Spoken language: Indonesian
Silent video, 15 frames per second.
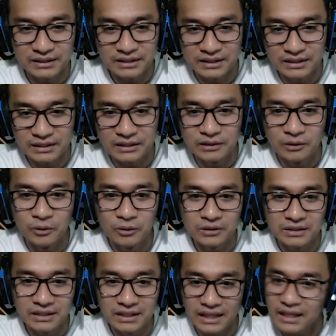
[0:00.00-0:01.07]
uh,
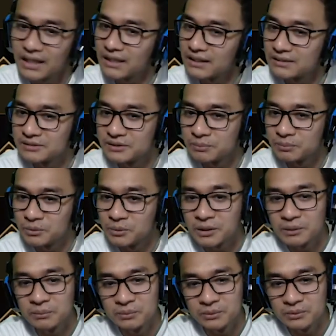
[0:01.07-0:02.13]
goldnya 10.000
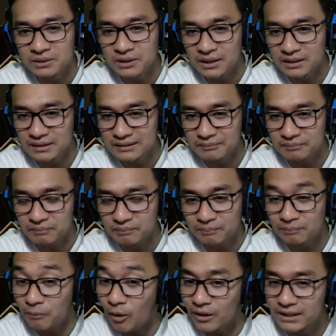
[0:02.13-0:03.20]
dan
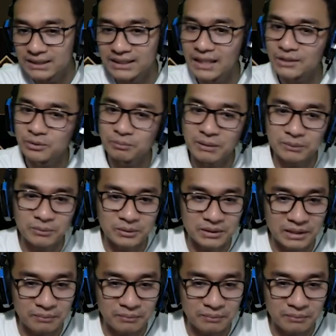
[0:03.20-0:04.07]
poinnya itu 48